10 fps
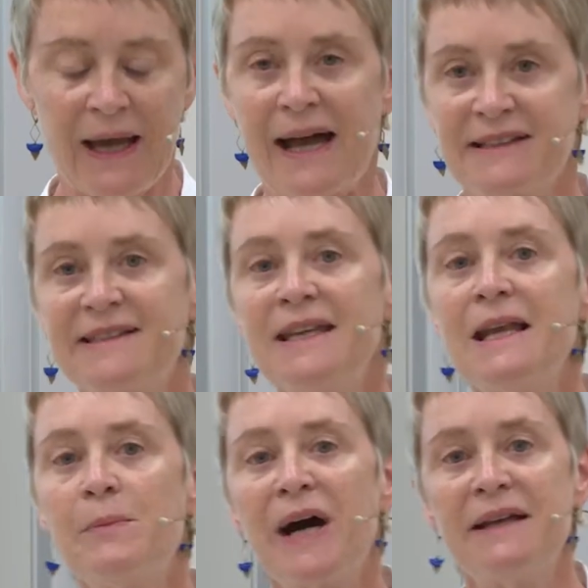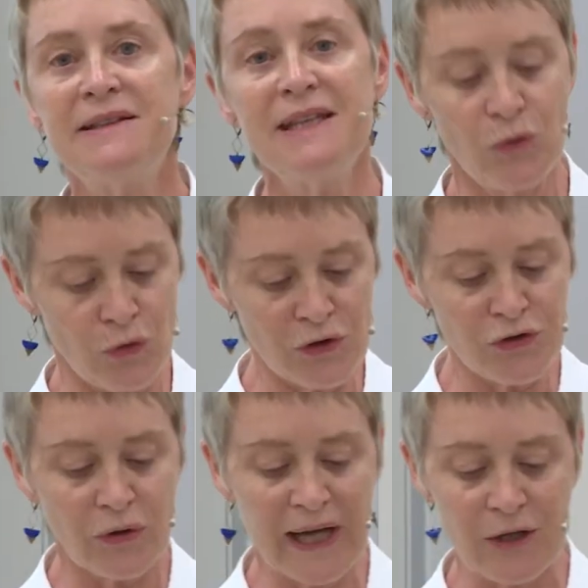Ainsi, les pratiques
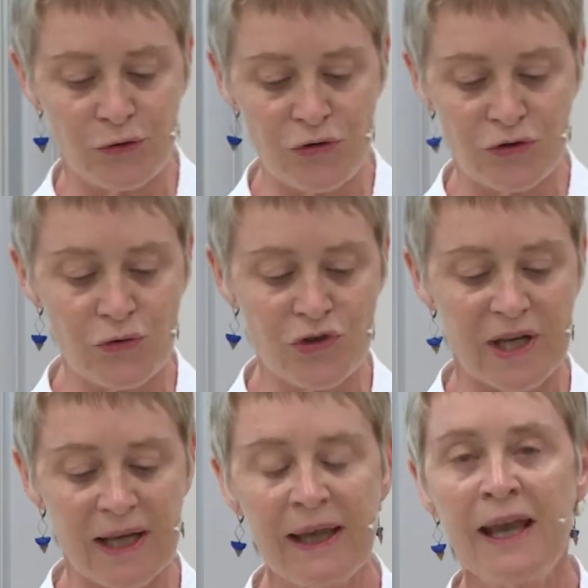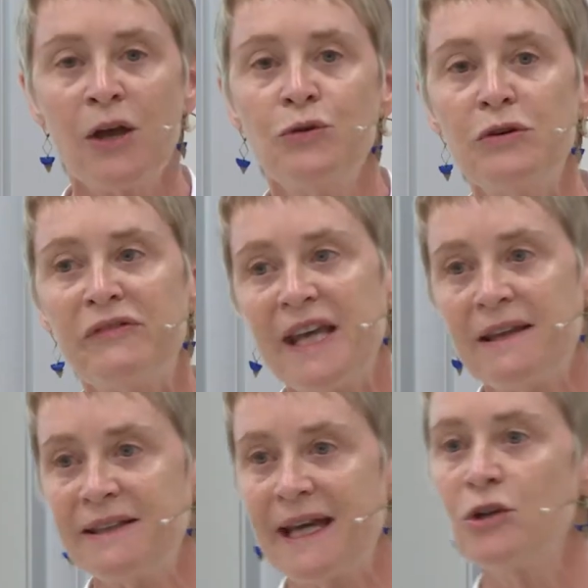culturelles du sujet
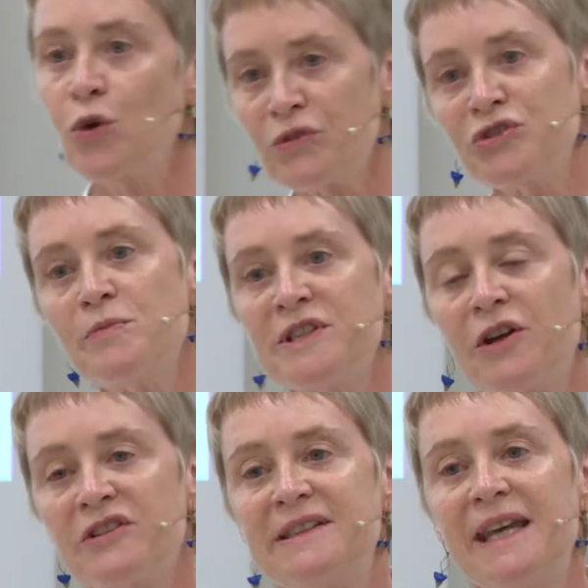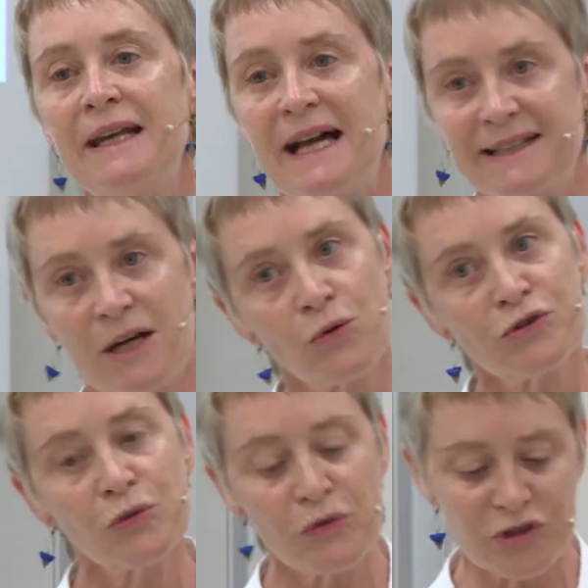deviennent-elles consubstantielles à sa
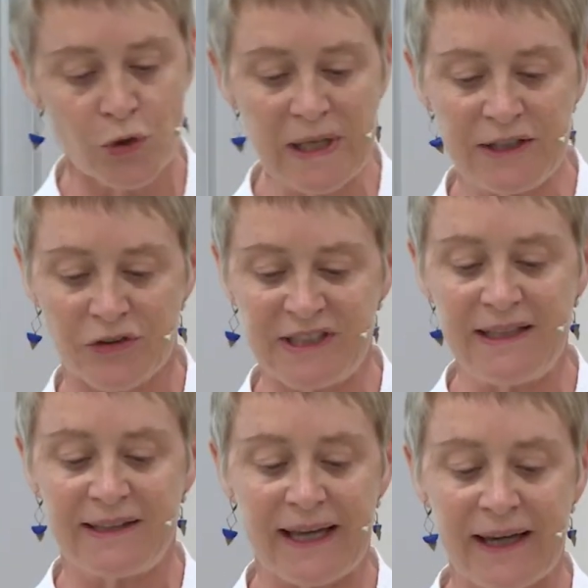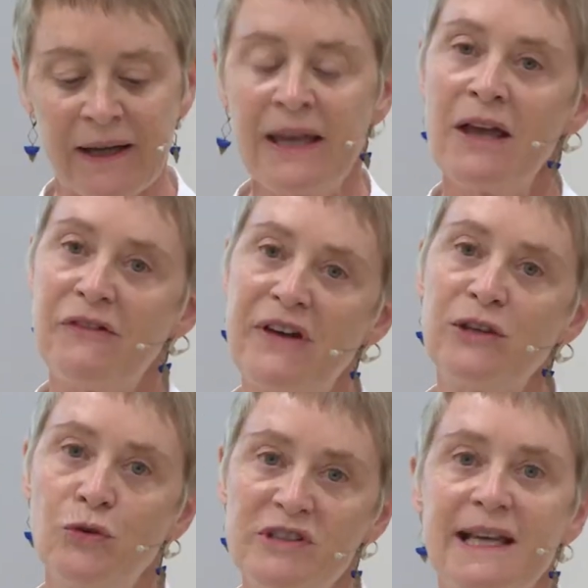construction identitaire,
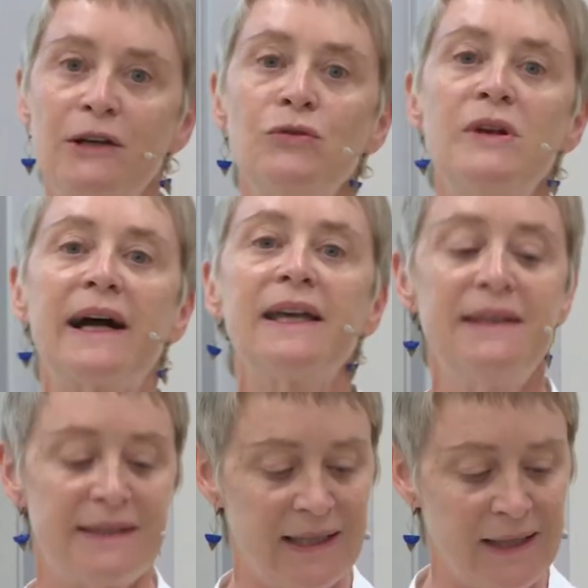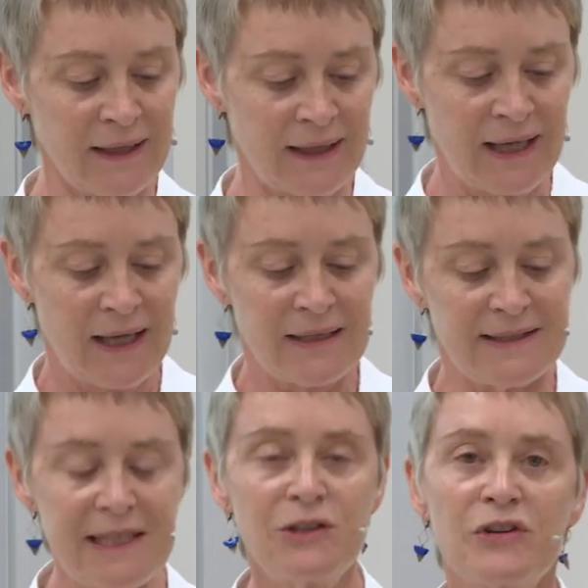faite de singularités,
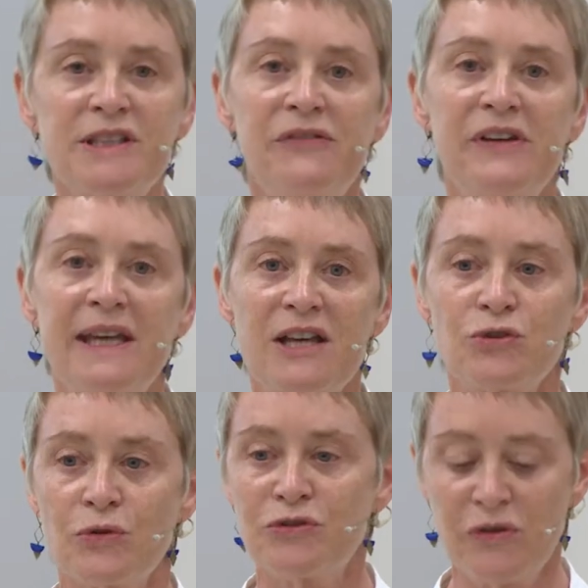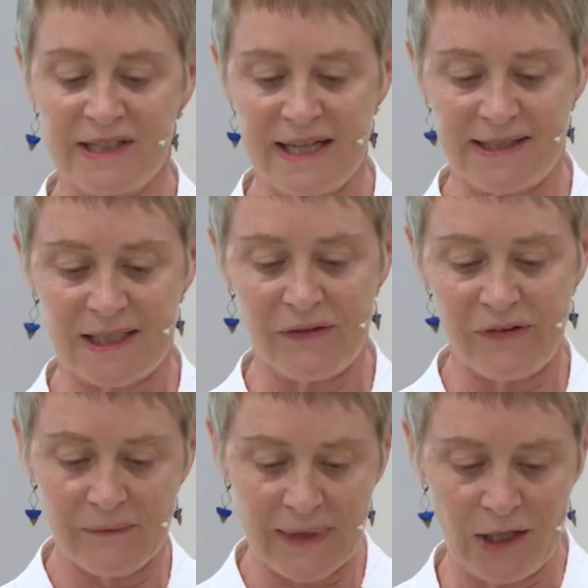d'identification
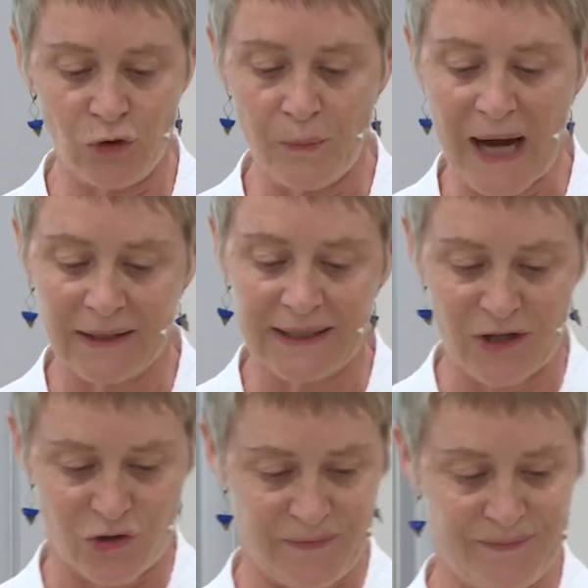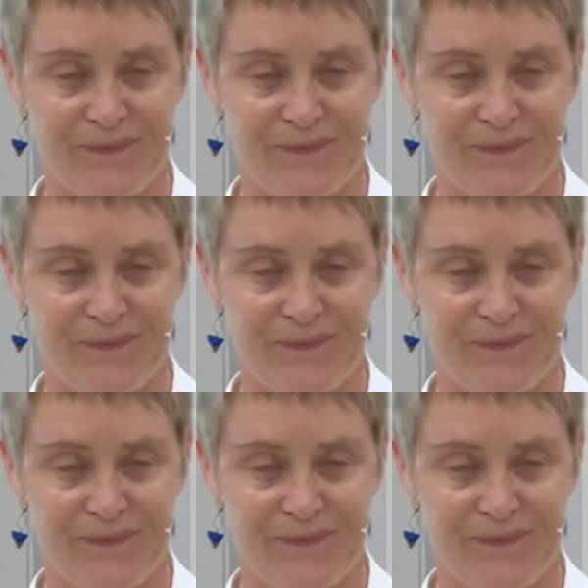successives et de partage.